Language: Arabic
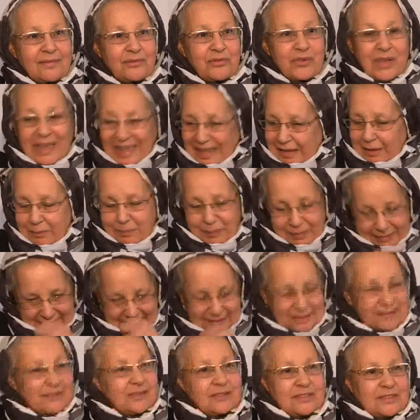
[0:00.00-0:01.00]
في
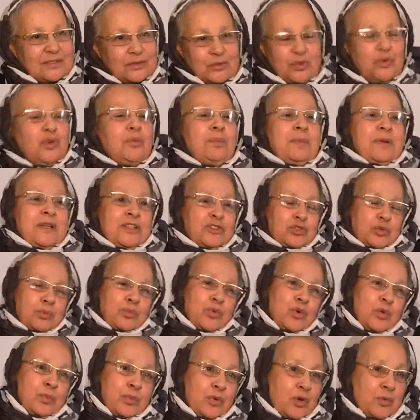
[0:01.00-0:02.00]
قلبي سيغ بلي
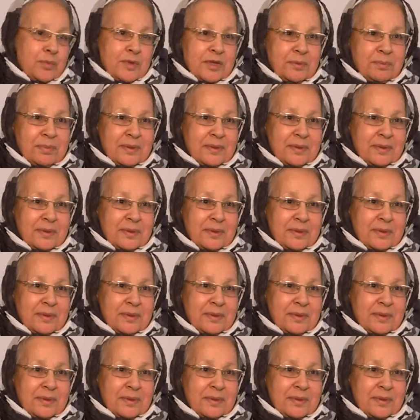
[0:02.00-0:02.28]
يجيبوا لو بخومييي